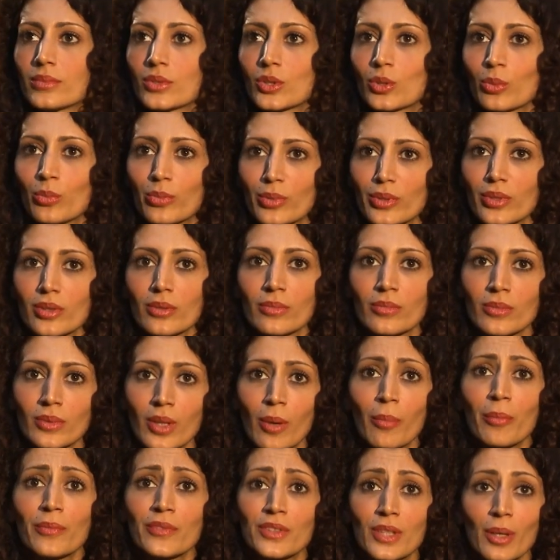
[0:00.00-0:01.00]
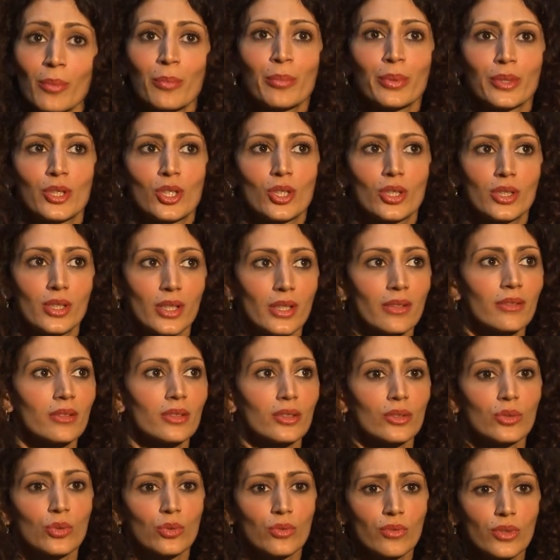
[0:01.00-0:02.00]
чтобы нам всем
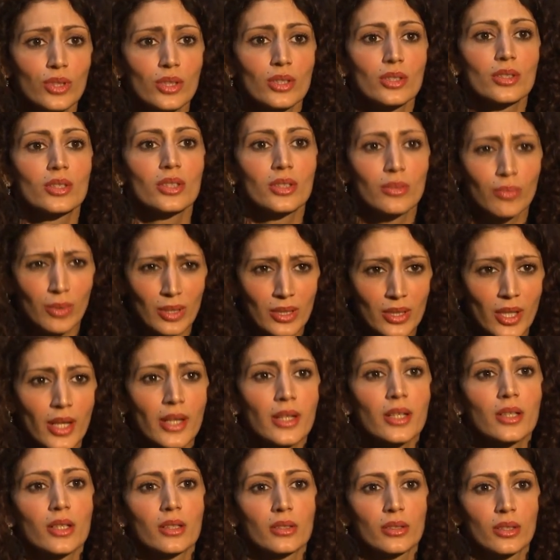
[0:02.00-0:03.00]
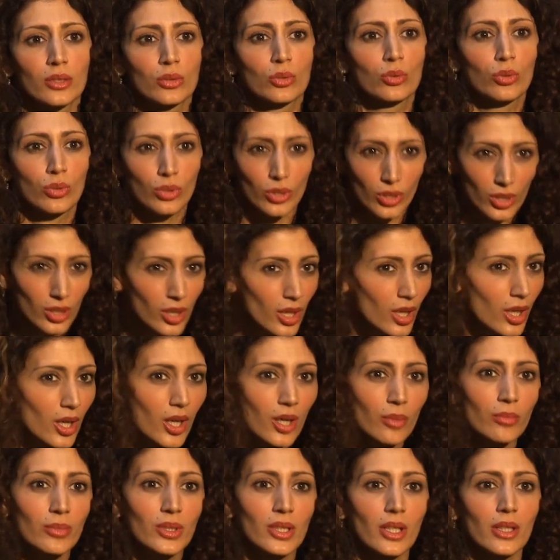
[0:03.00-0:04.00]
посчастливилось увидеть спектакли, от которых
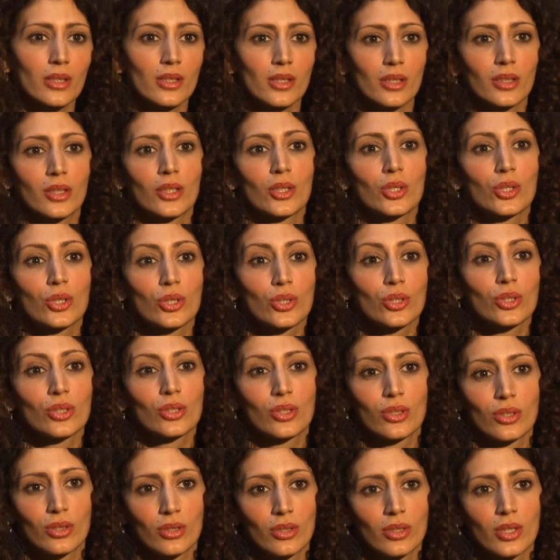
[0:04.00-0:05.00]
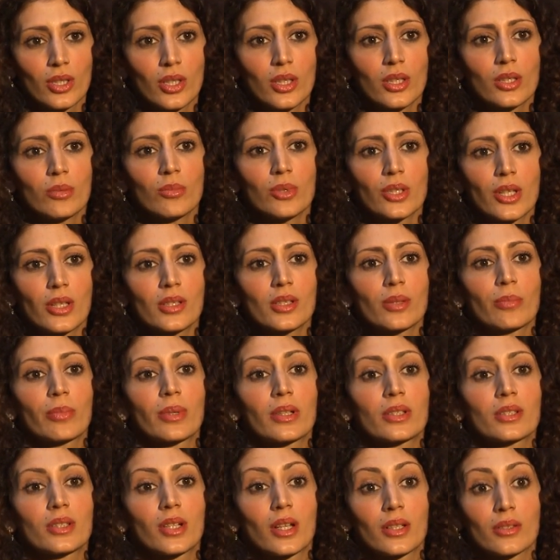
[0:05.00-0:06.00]
меняется наша жизнь. И меняется
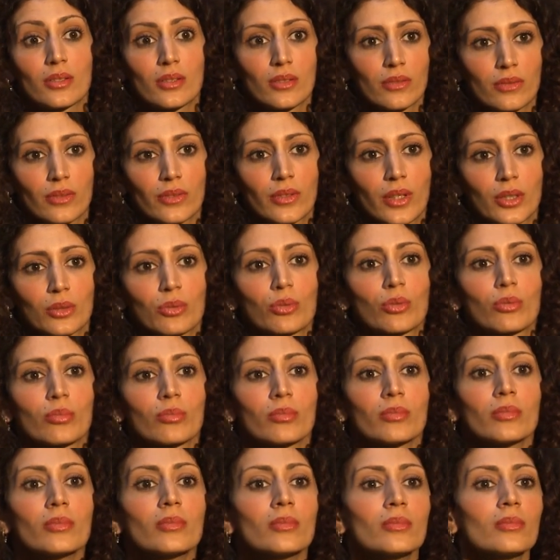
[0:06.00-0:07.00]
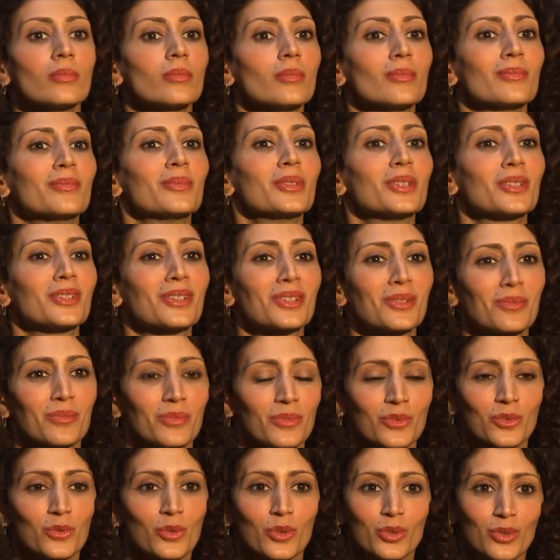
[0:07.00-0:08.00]
пространство, в котором мы их,
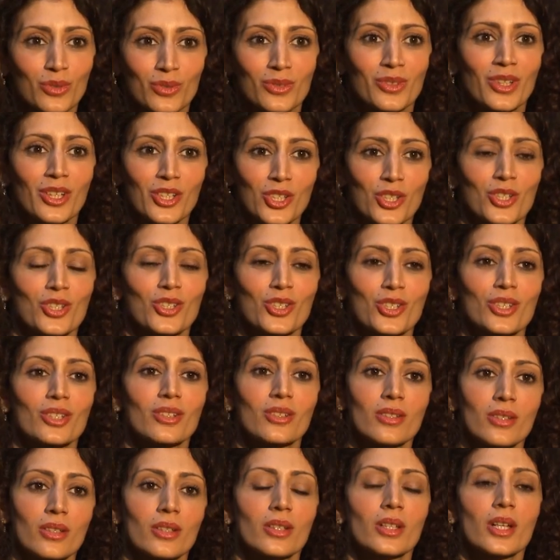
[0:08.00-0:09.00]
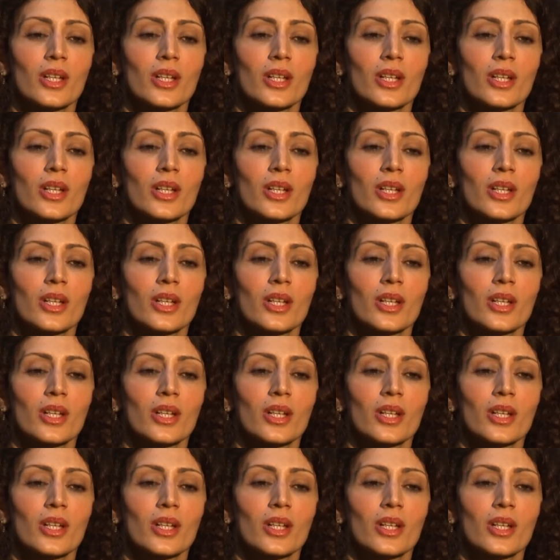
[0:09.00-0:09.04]
ну вот, в нашей жизни